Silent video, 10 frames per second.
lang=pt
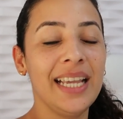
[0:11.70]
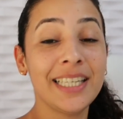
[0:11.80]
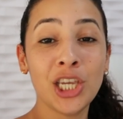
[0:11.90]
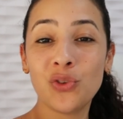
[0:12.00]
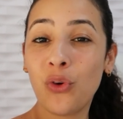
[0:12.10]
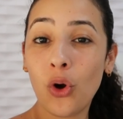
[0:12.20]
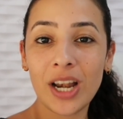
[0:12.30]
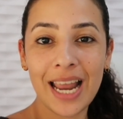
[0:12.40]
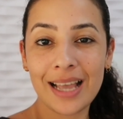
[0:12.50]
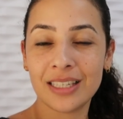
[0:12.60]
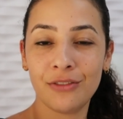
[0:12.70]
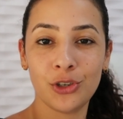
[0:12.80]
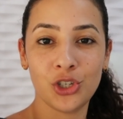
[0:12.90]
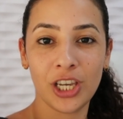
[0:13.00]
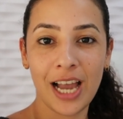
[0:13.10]
e se a gente for olhar
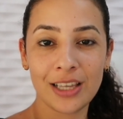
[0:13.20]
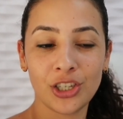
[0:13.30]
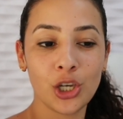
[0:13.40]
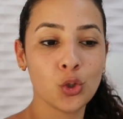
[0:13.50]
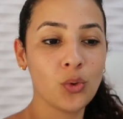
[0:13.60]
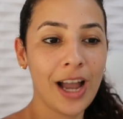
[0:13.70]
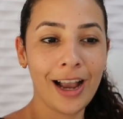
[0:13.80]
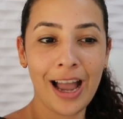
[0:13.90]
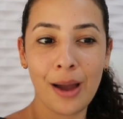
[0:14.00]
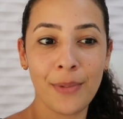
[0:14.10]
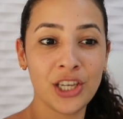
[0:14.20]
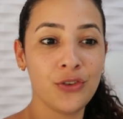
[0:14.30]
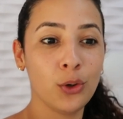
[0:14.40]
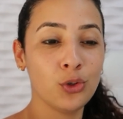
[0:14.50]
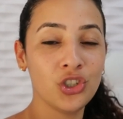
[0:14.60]
serviço de casa, gente, nunca acaba, a gente
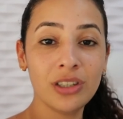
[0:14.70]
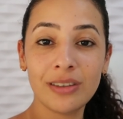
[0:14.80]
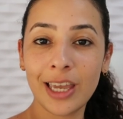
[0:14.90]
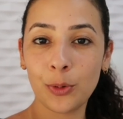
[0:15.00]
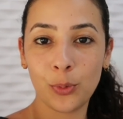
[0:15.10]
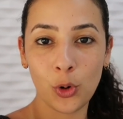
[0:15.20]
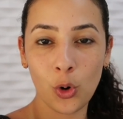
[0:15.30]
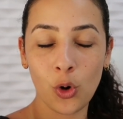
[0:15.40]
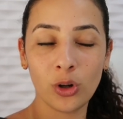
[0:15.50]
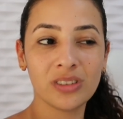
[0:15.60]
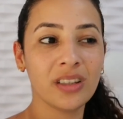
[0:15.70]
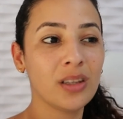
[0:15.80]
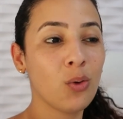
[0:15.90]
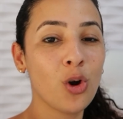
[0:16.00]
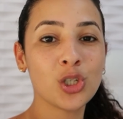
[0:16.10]
fica o dia inteiro por conta.
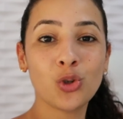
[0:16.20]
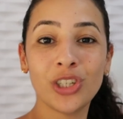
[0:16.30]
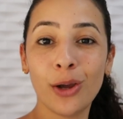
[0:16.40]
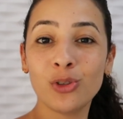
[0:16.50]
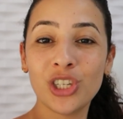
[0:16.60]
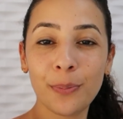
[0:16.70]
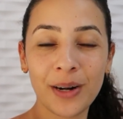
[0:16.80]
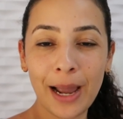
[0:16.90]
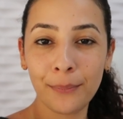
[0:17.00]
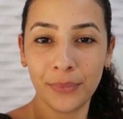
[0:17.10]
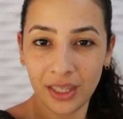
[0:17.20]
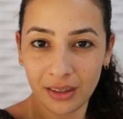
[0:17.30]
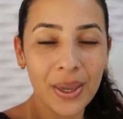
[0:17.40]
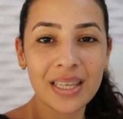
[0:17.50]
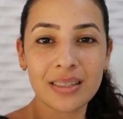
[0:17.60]
Então hoje eu tirei o dia pra mim.
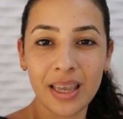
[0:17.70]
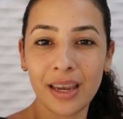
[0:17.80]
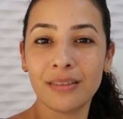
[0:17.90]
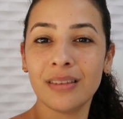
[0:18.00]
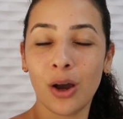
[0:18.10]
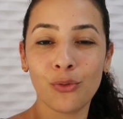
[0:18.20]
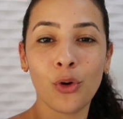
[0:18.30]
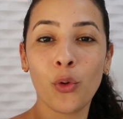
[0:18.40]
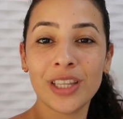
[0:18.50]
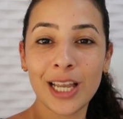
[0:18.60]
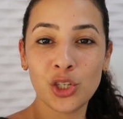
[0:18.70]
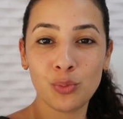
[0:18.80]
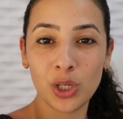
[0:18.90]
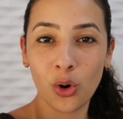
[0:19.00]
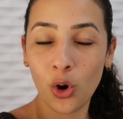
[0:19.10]
Pensei, não, vou cuidar de
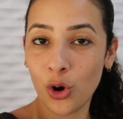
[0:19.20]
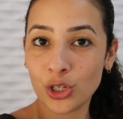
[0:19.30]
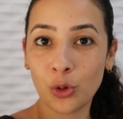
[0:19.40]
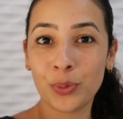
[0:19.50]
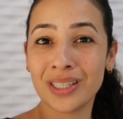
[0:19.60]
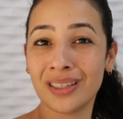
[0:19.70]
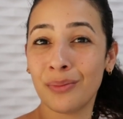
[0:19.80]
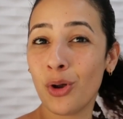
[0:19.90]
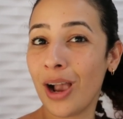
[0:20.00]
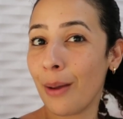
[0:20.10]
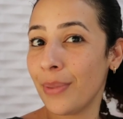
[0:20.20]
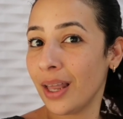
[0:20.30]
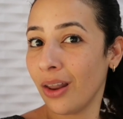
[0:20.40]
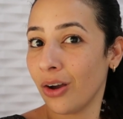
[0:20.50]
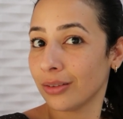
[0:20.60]
mim hoje, tô precisando, meu
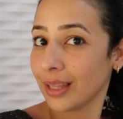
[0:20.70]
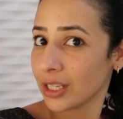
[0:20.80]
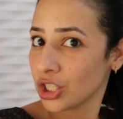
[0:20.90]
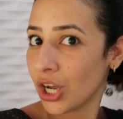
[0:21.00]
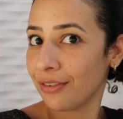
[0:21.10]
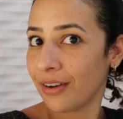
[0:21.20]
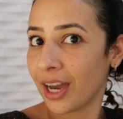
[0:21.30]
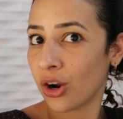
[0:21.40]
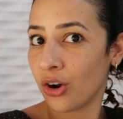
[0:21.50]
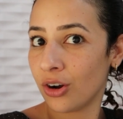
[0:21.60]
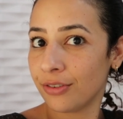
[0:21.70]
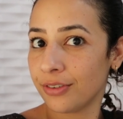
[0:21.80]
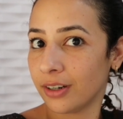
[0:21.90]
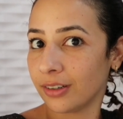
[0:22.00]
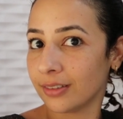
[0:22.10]
cabelo, ó, tá só a
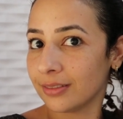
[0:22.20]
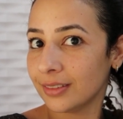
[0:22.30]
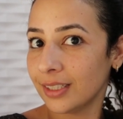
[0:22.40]
farofa, ó.